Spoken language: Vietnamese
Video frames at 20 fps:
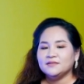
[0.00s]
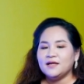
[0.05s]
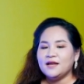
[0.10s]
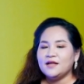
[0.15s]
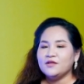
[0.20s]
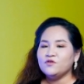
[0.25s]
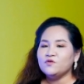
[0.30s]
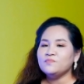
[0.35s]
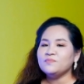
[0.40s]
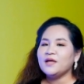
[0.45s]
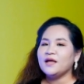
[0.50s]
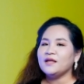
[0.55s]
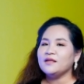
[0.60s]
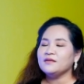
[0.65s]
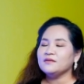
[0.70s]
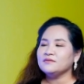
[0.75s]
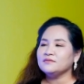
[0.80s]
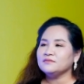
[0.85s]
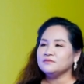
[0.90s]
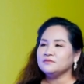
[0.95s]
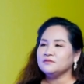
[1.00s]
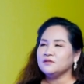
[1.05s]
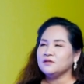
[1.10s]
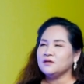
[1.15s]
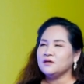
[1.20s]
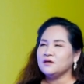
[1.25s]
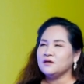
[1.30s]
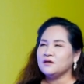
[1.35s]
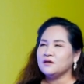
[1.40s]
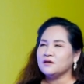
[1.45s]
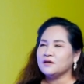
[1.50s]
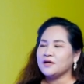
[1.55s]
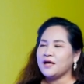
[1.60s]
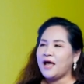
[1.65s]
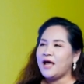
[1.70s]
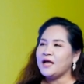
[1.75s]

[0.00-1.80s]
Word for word: Đó là chúng ta uh,